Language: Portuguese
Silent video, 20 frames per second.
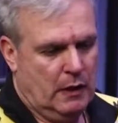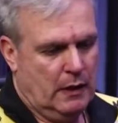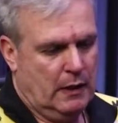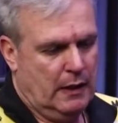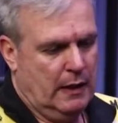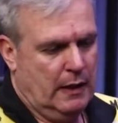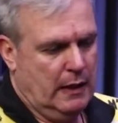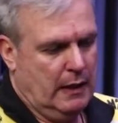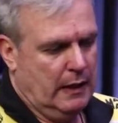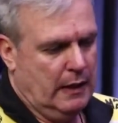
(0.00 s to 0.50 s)

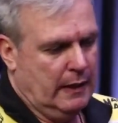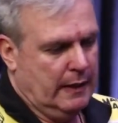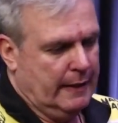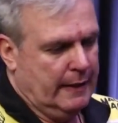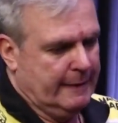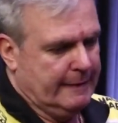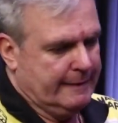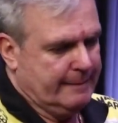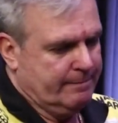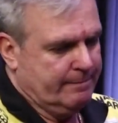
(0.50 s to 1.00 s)

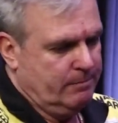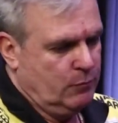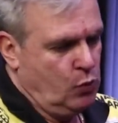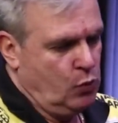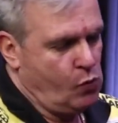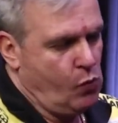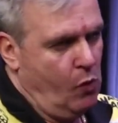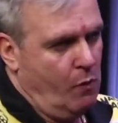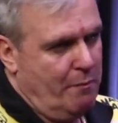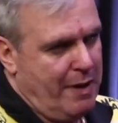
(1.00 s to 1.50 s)
é, do
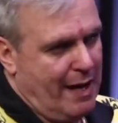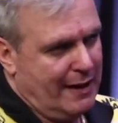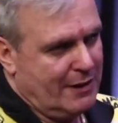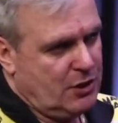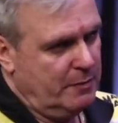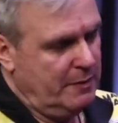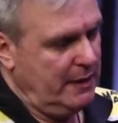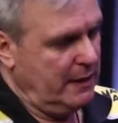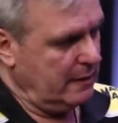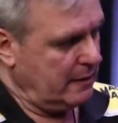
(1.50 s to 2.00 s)
combate
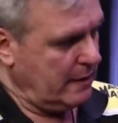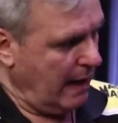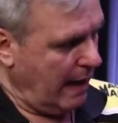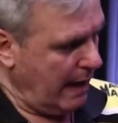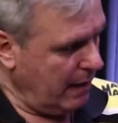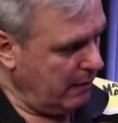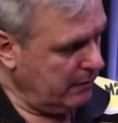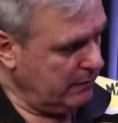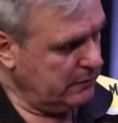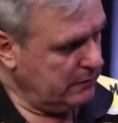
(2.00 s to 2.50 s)

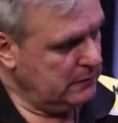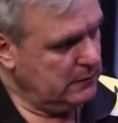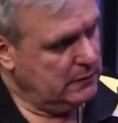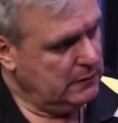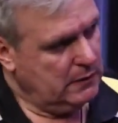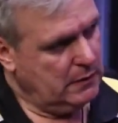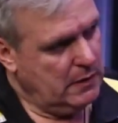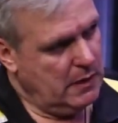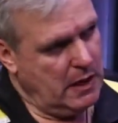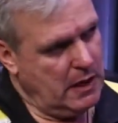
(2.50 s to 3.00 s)
militar,
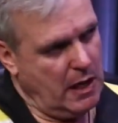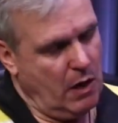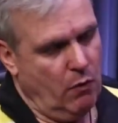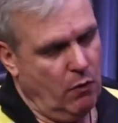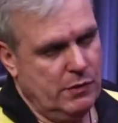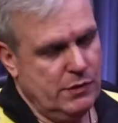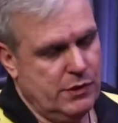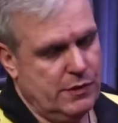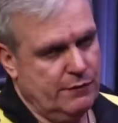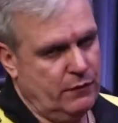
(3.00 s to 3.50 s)

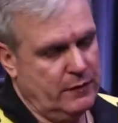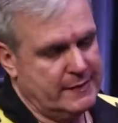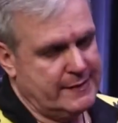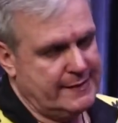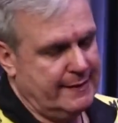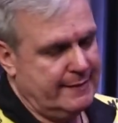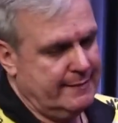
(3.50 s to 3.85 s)
onde você